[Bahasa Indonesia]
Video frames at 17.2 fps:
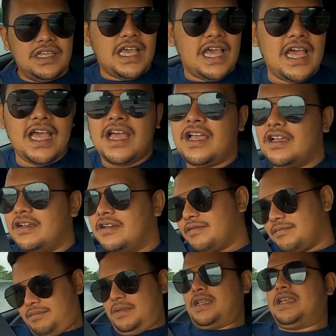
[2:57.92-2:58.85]
jadi ya
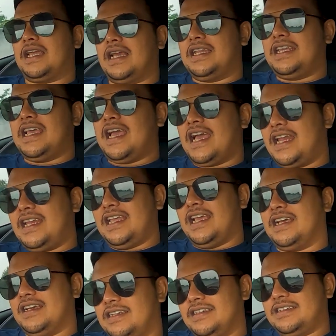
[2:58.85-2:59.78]
bagi
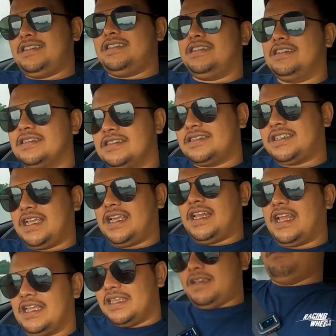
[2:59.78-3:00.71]
kalian yang
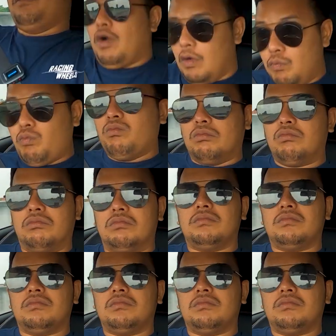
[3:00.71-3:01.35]
sekiranya mau